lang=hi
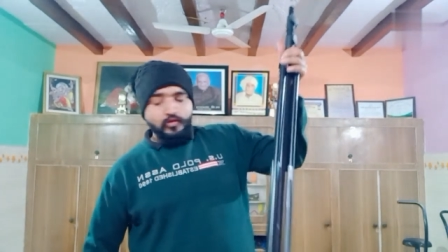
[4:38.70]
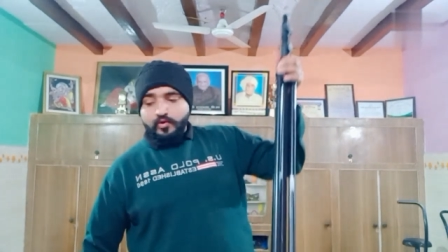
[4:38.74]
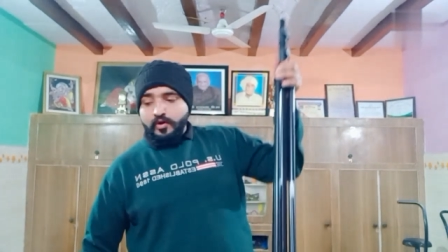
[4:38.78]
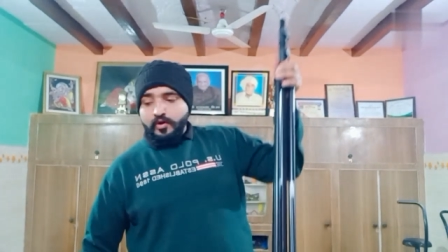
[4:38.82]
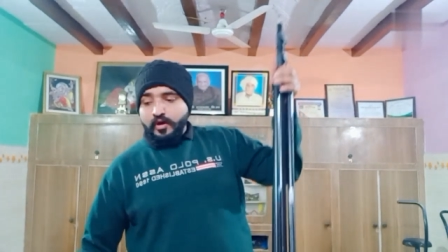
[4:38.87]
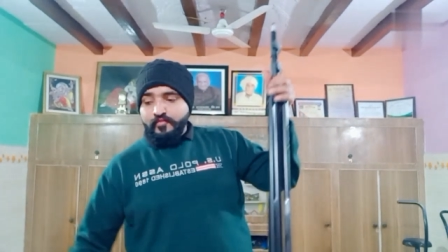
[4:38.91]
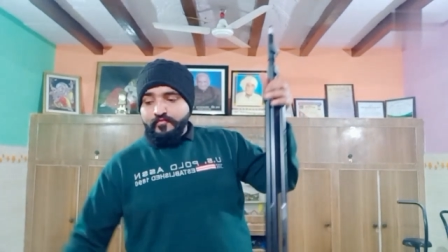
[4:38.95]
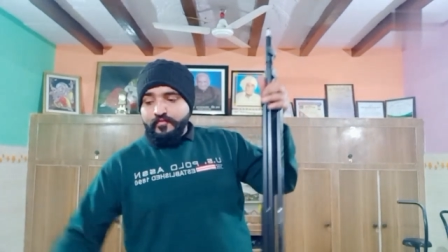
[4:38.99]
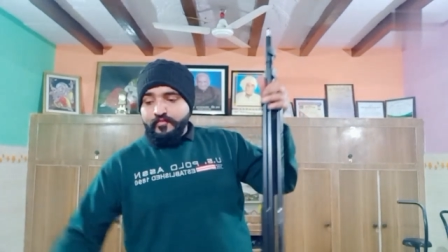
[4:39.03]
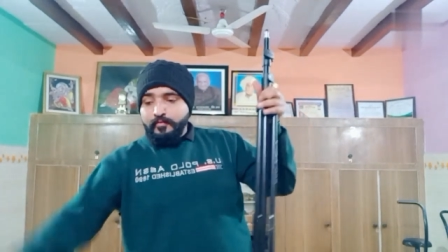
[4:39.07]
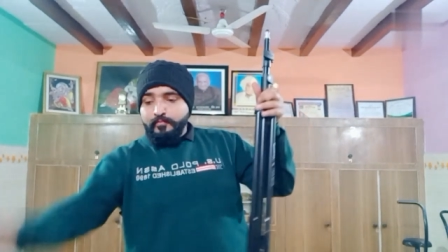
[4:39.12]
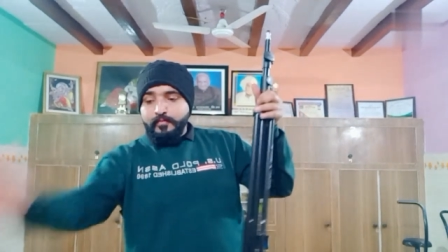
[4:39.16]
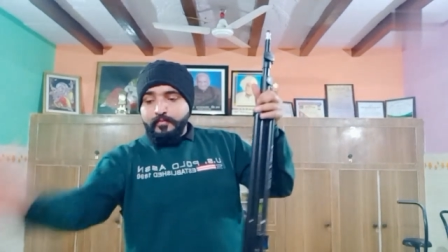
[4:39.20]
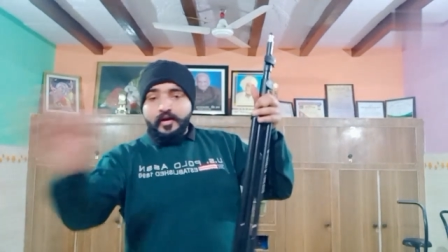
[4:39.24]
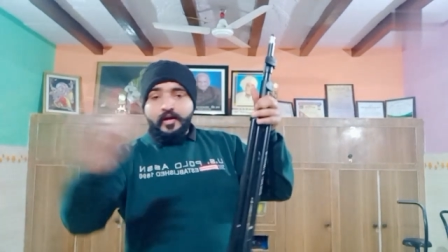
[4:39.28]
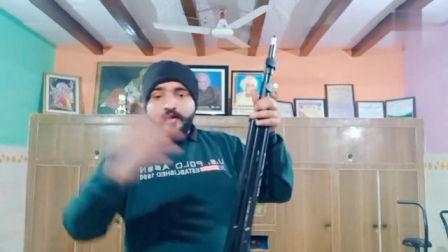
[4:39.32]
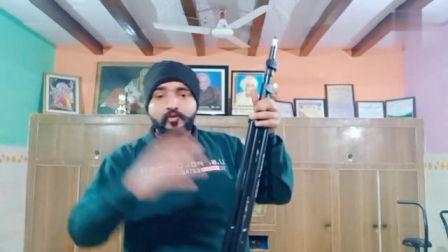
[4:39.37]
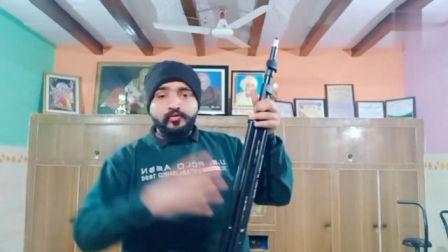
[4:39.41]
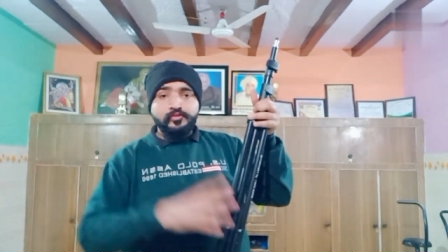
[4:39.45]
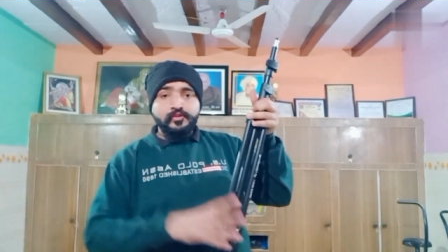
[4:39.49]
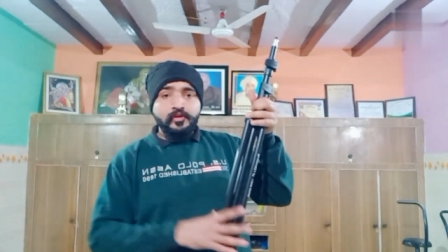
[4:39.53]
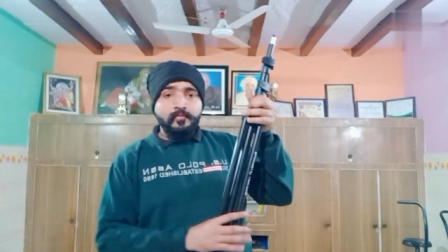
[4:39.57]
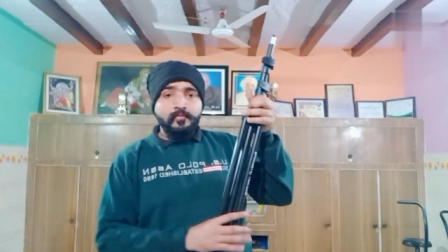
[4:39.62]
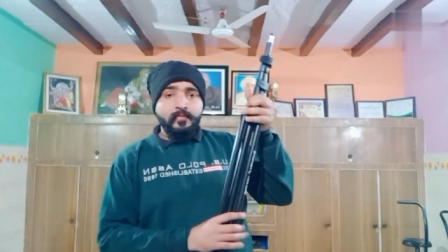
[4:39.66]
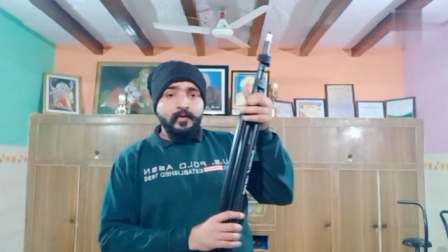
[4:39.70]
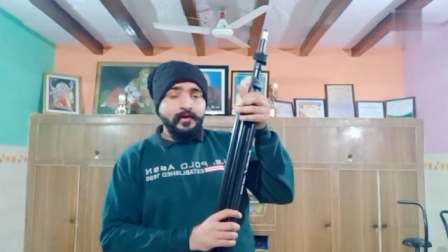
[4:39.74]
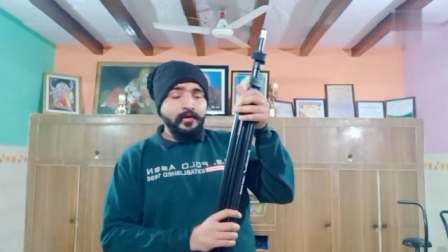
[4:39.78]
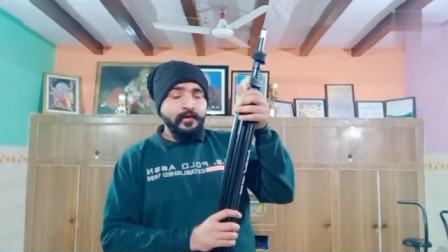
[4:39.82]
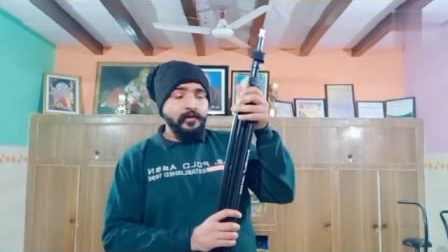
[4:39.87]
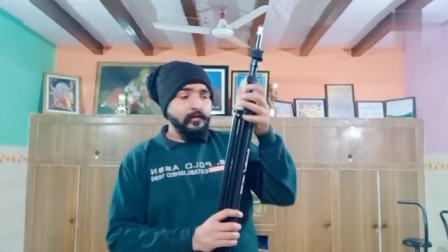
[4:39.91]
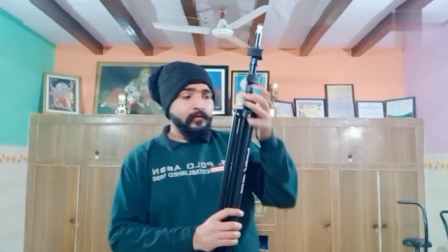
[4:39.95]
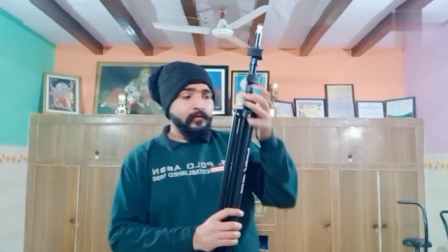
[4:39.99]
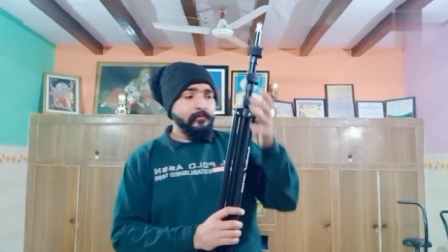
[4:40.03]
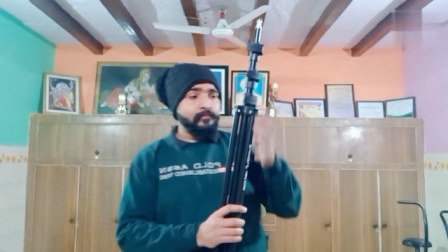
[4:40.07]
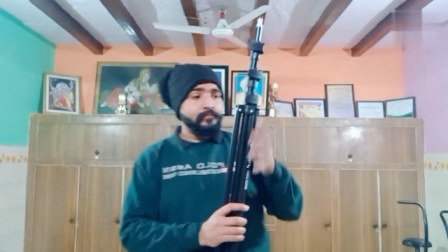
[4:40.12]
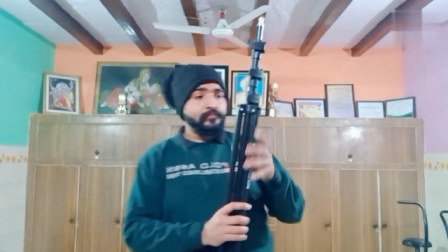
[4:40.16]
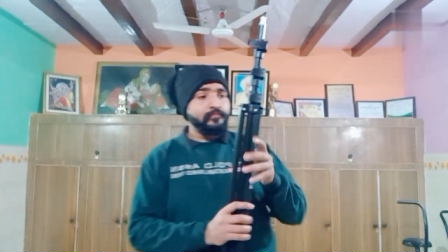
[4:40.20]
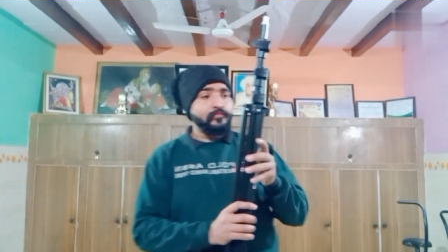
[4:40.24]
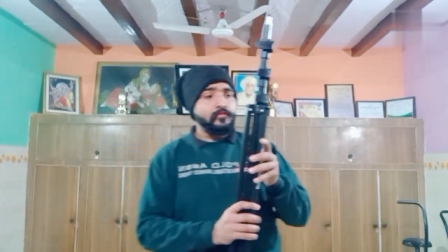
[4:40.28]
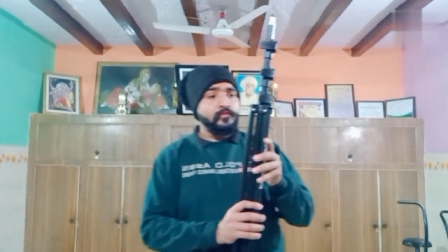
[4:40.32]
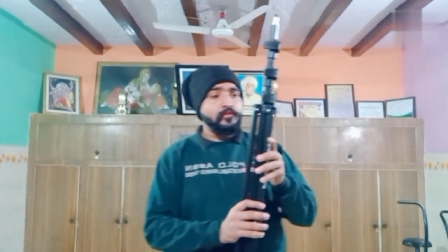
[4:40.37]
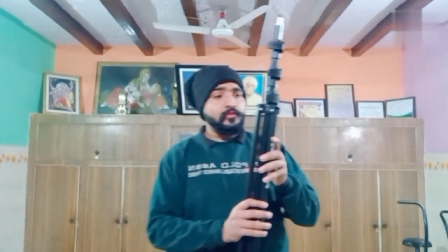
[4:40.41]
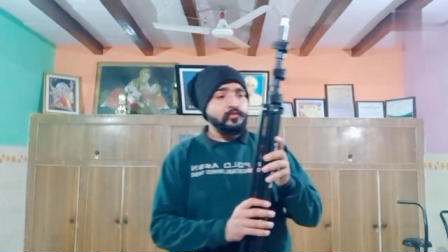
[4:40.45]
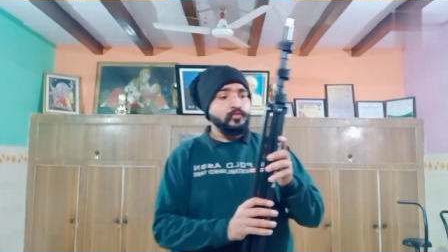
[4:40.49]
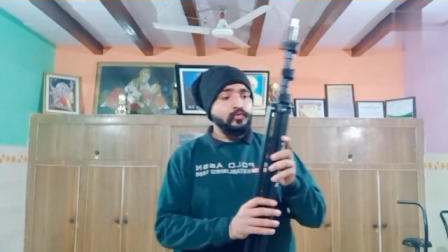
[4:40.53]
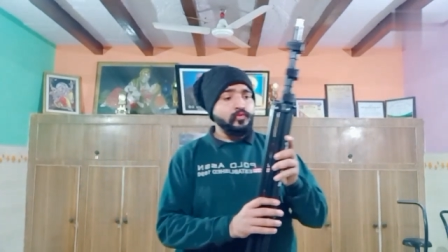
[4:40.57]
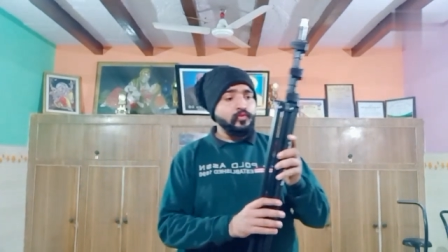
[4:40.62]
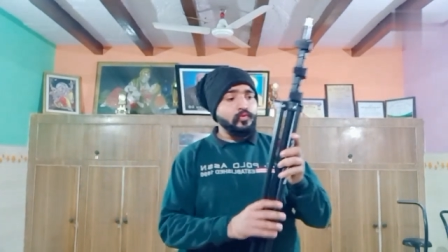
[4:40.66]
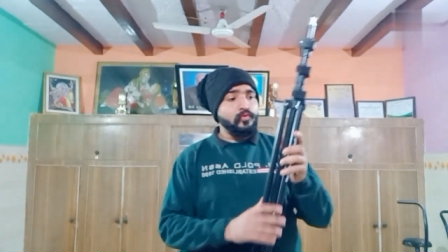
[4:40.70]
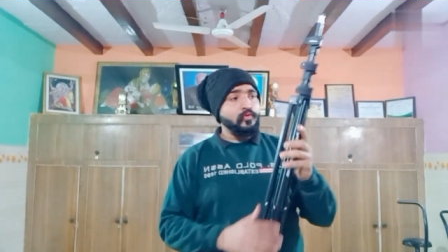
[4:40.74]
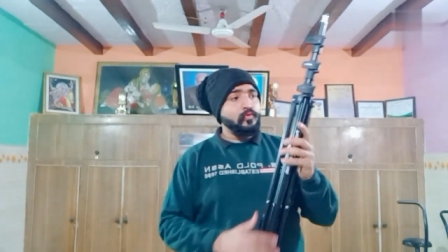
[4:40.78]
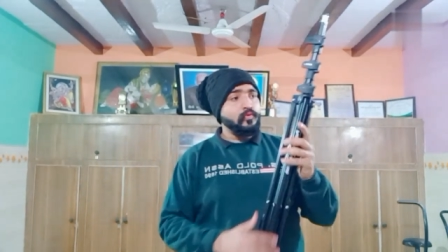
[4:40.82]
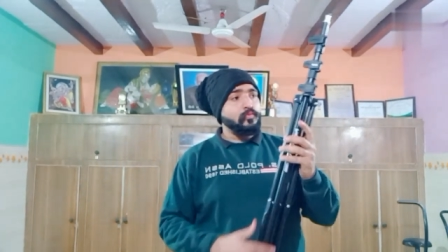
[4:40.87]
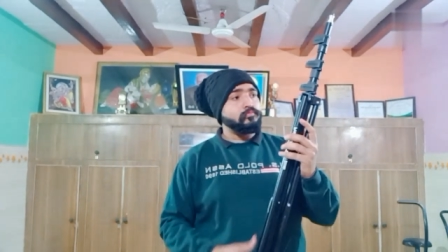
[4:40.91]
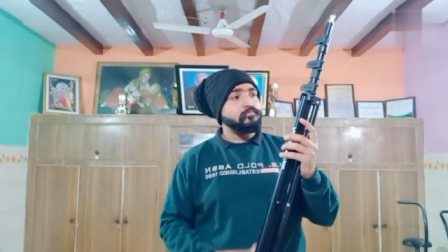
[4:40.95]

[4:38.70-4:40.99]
यो काफ़ी बड़ा हो जाए भाई तो